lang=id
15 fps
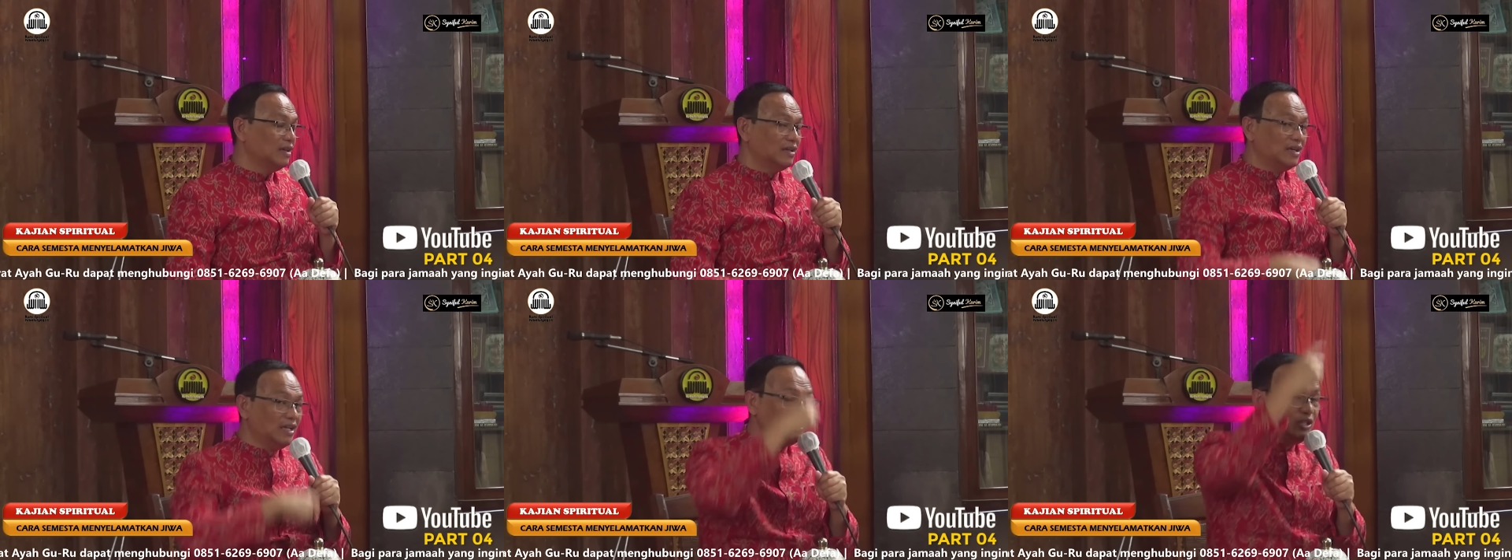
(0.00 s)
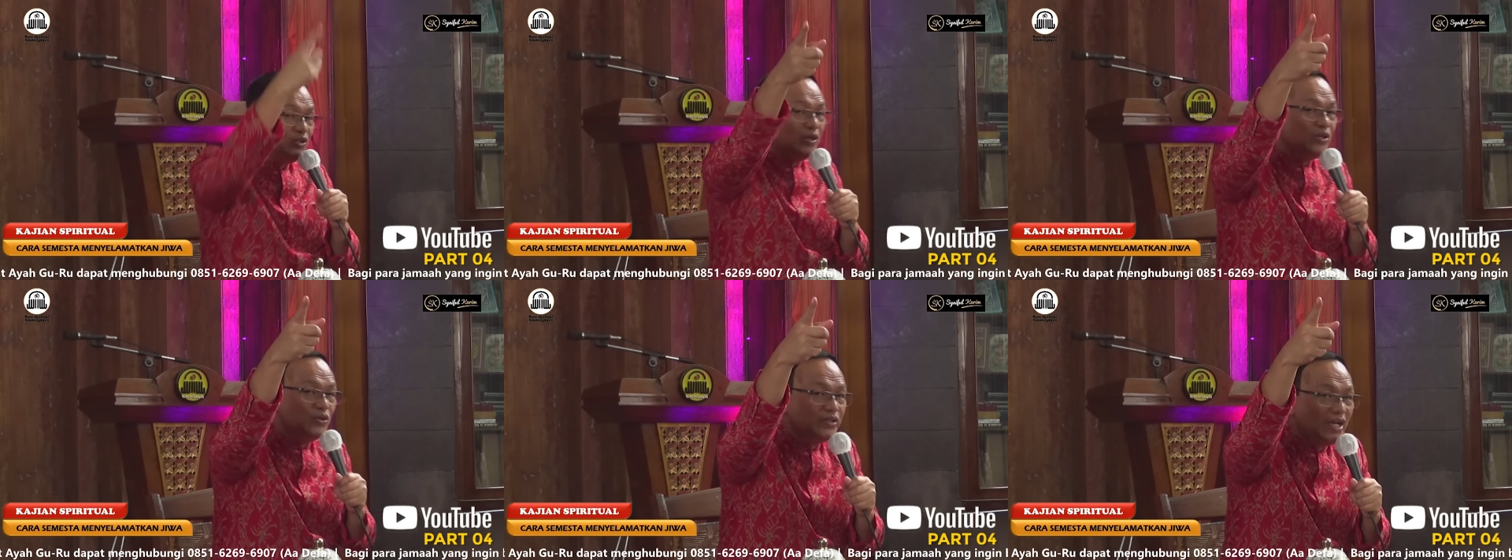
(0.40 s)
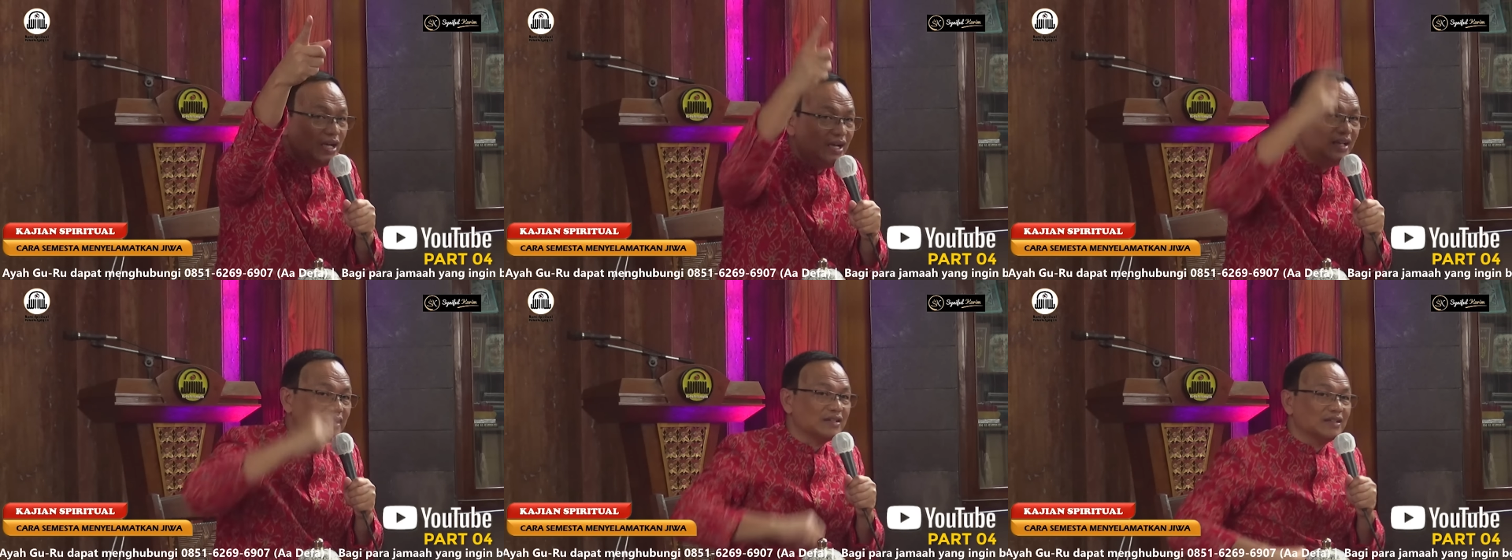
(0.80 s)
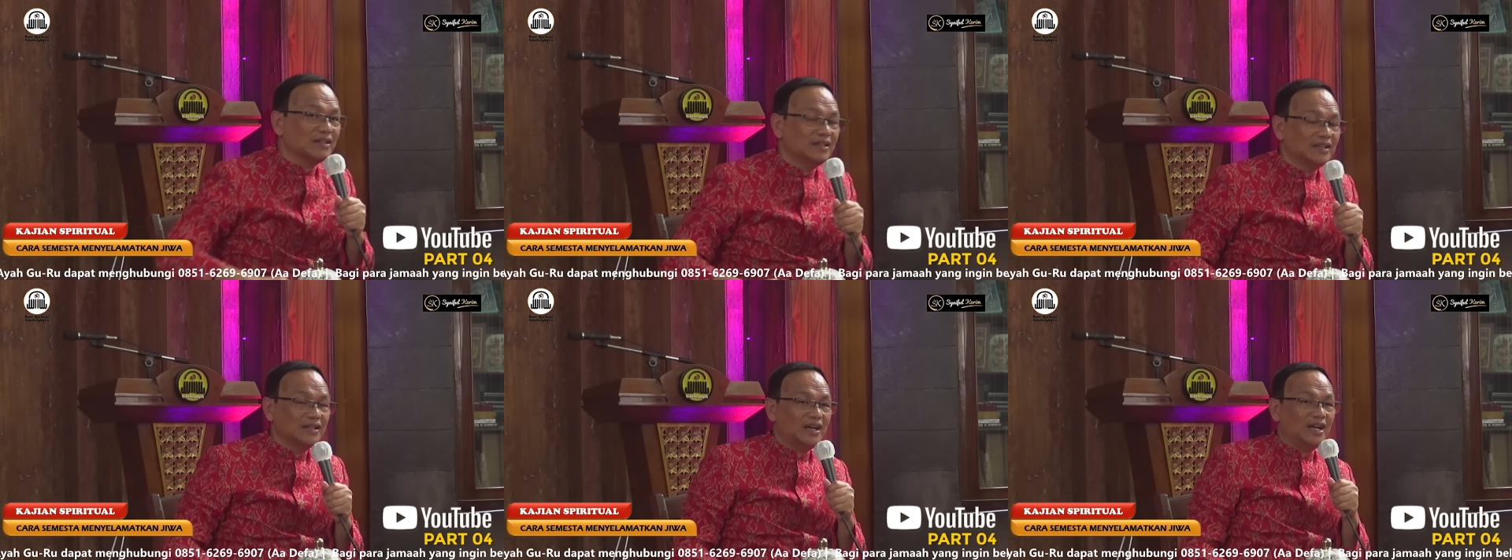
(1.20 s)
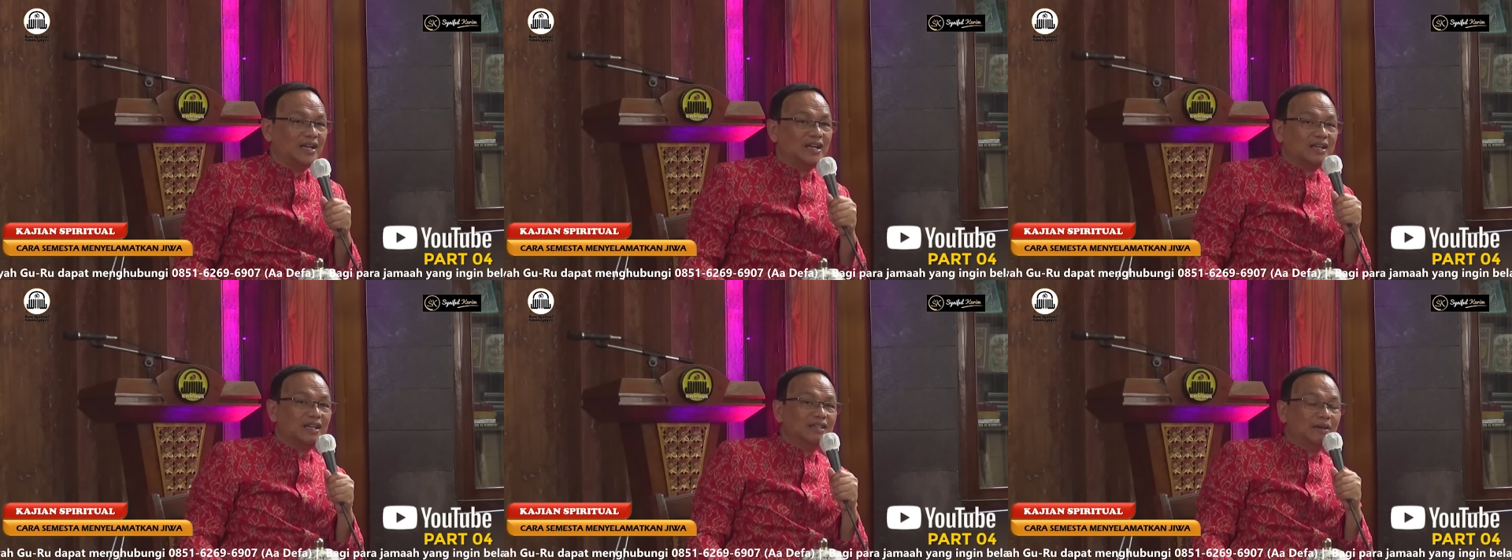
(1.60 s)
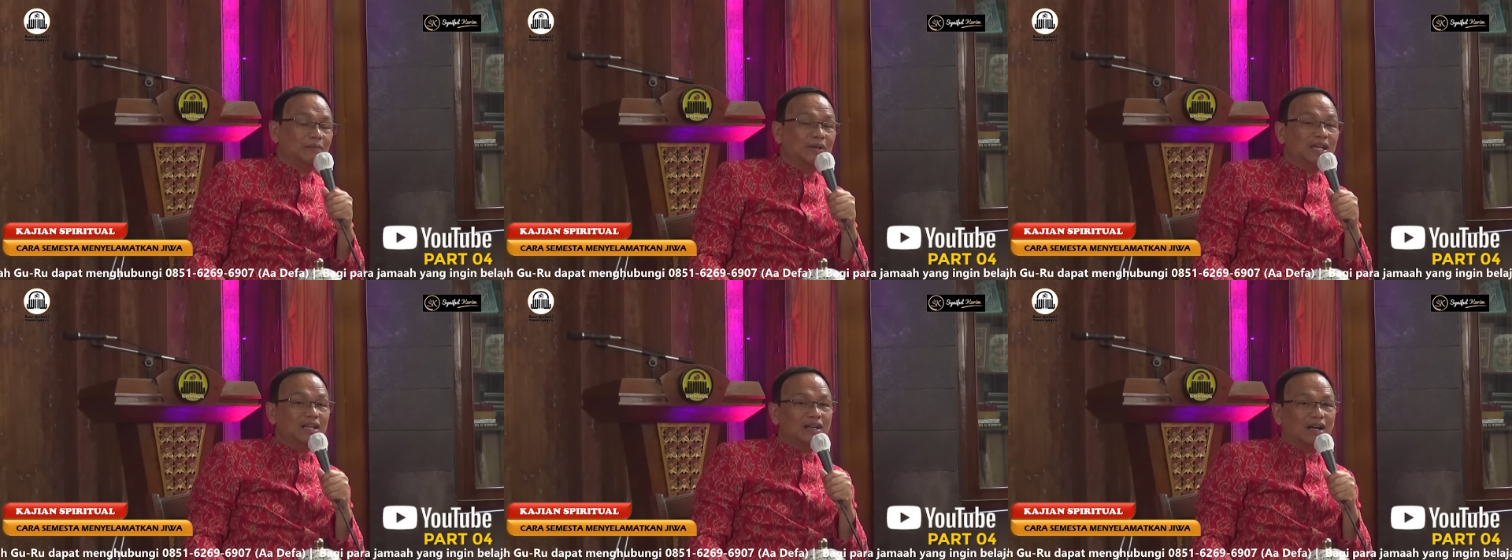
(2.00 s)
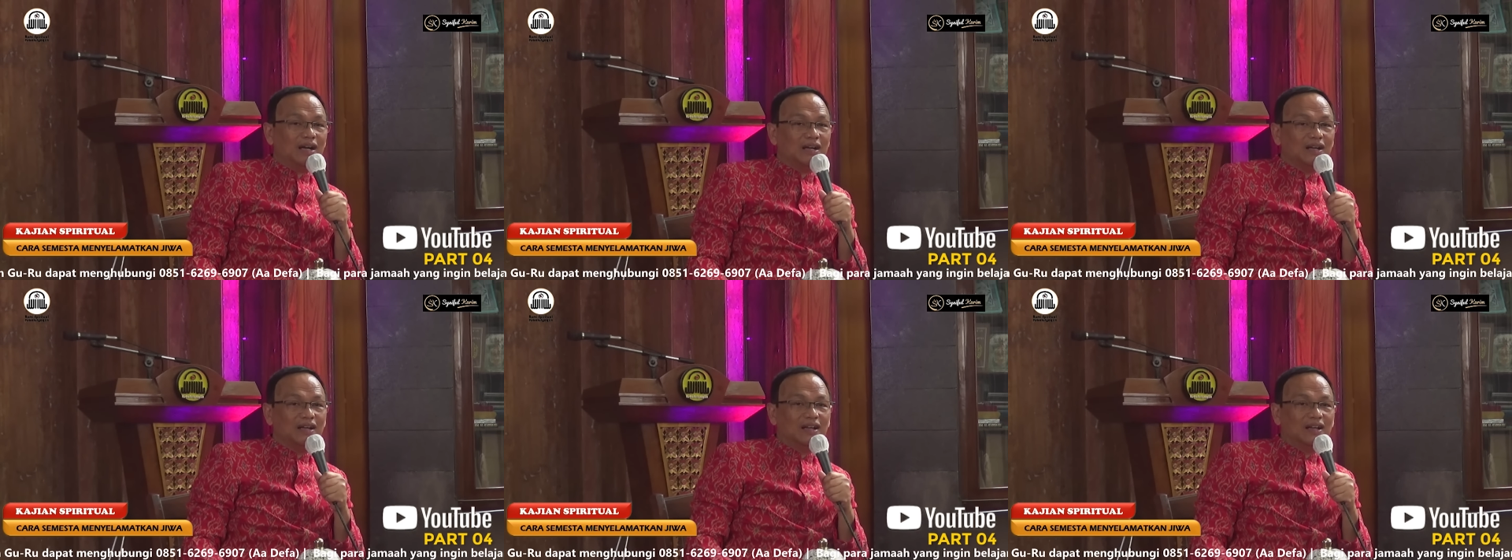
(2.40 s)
Nanti suatu saat anak kita menikah